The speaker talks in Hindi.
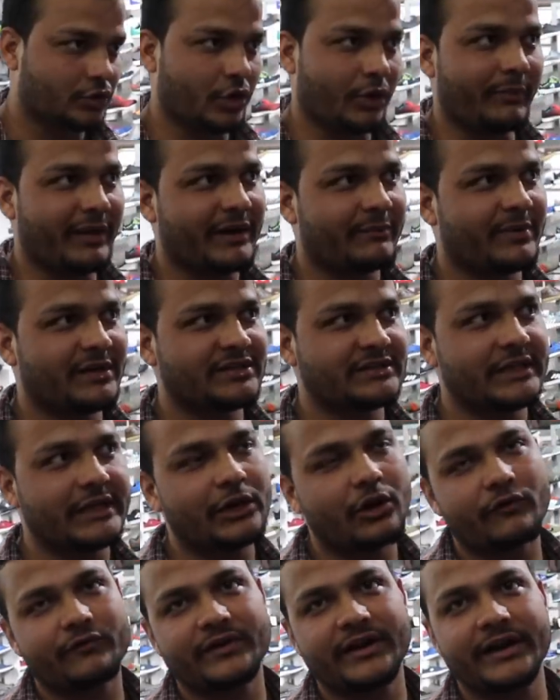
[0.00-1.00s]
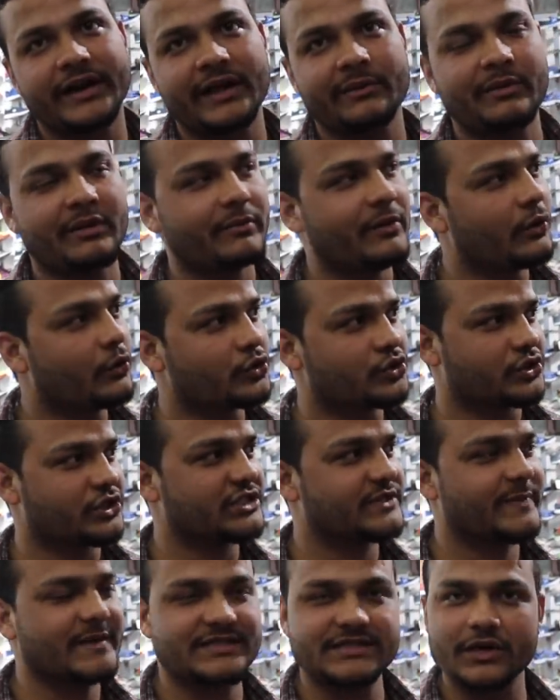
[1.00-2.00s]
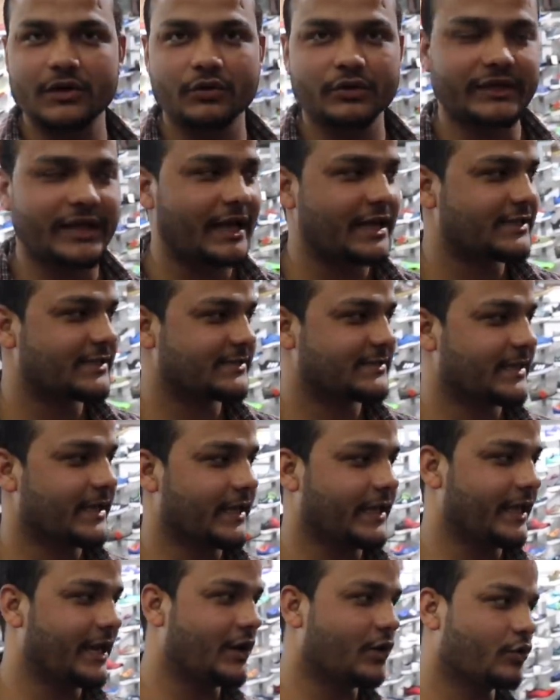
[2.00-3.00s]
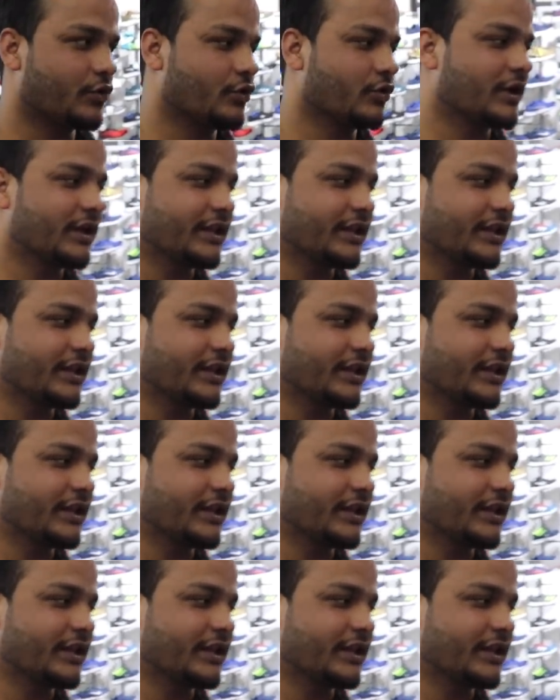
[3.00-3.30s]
तो हमारे पास डील ऑफ द डे में भी कुछ स्पेशल होता है जैसे कि ये लोटो